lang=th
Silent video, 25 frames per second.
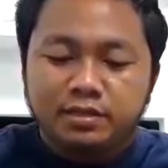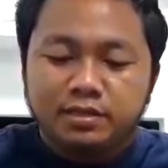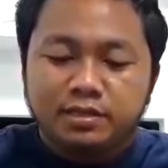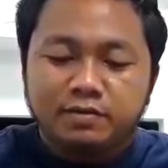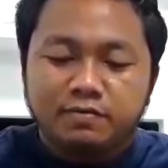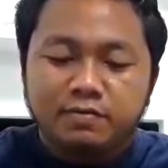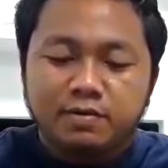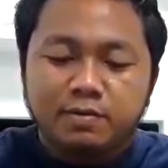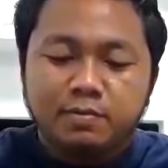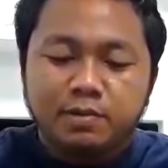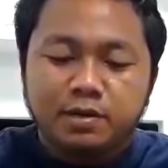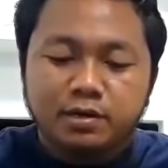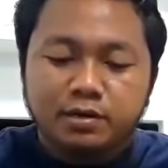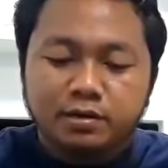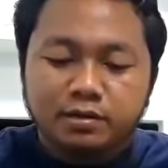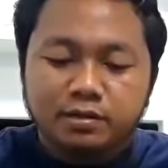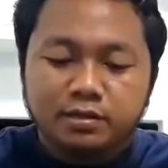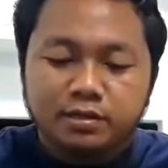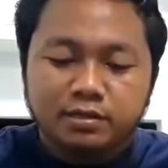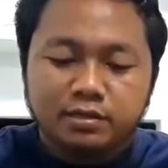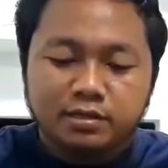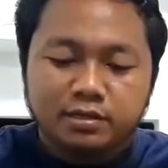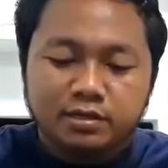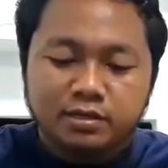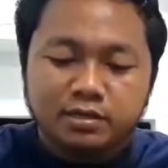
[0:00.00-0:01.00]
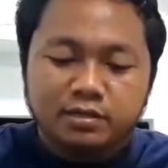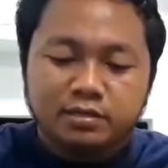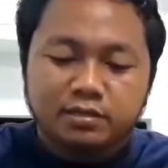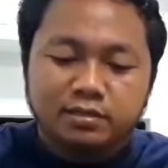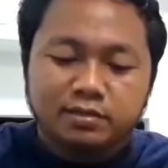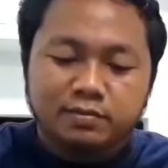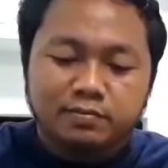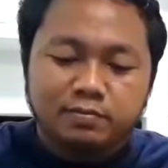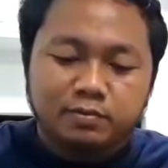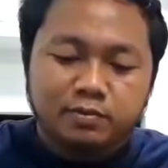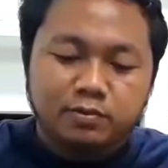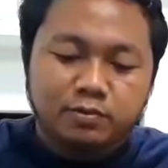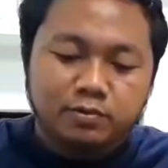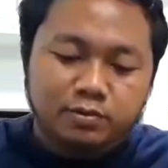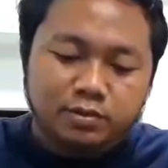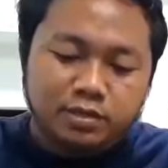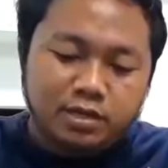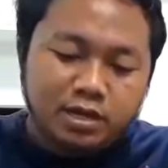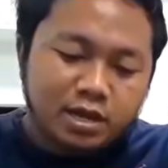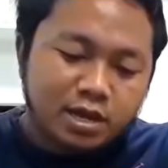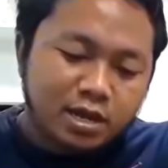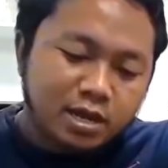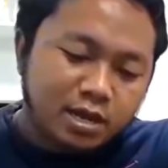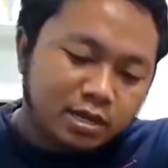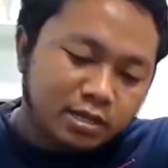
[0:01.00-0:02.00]
แต่ว่ามันก็จะเจริญเติบโต
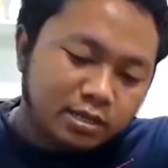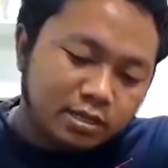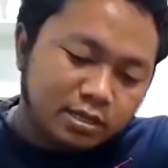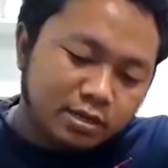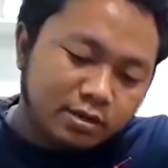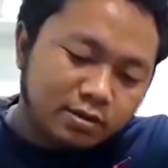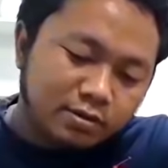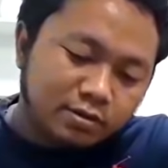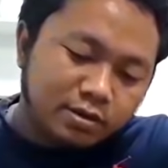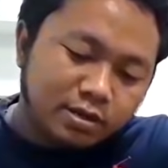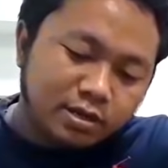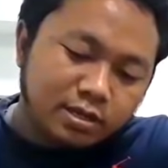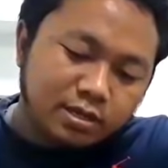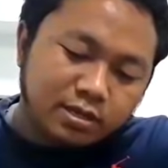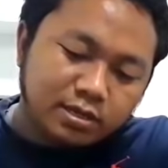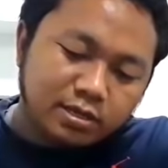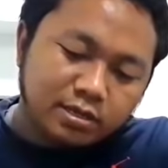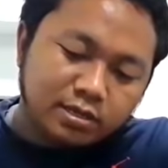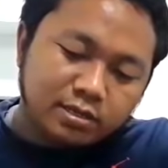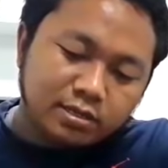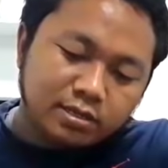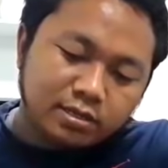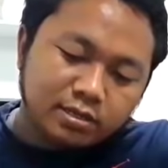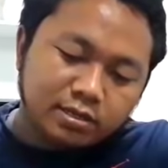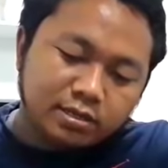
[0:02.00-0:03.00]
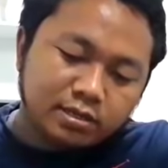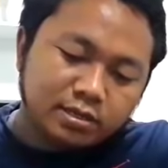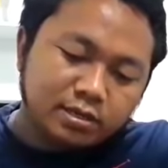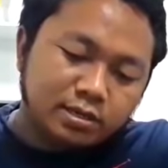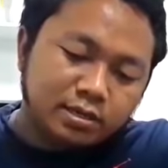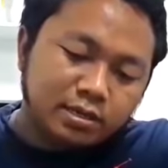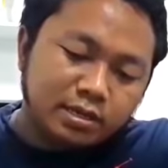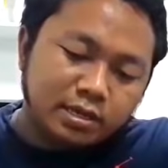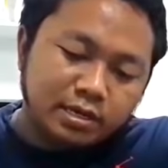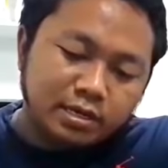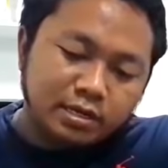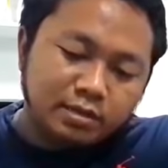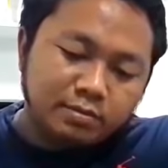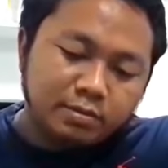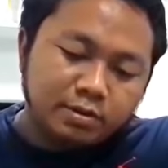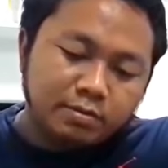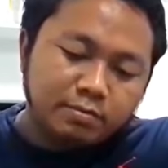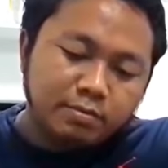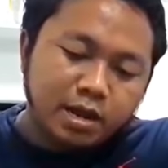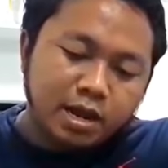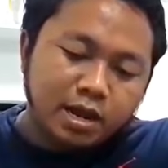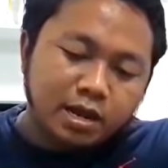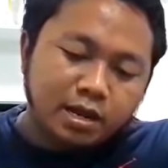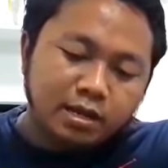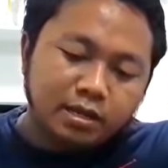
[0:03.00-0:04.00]
ช้าแต่เราก็ให้อันนี้มัน
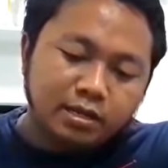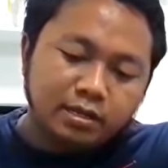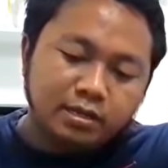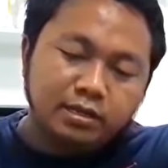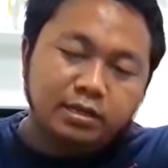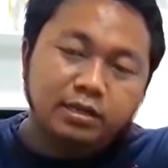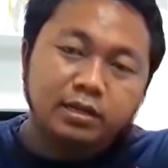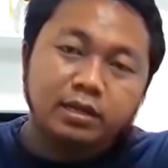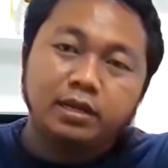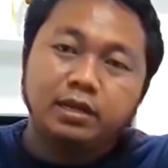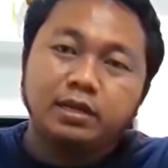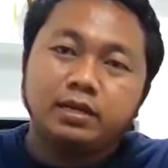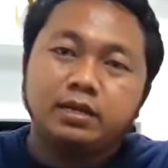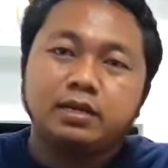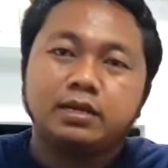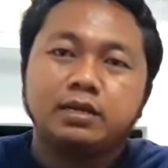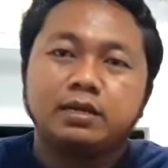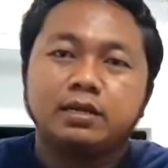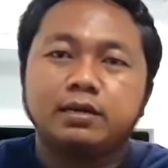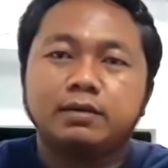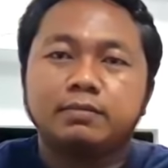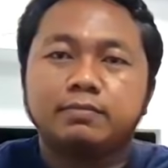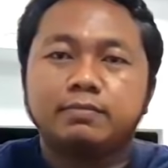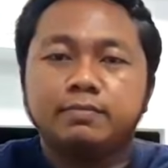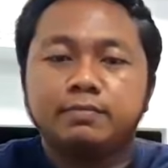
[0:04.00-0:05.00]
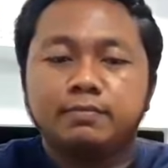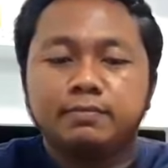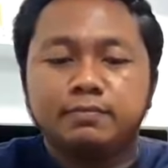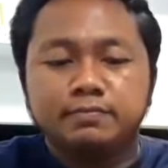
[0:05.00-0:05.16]
บ้างแค่นั้นนะครับ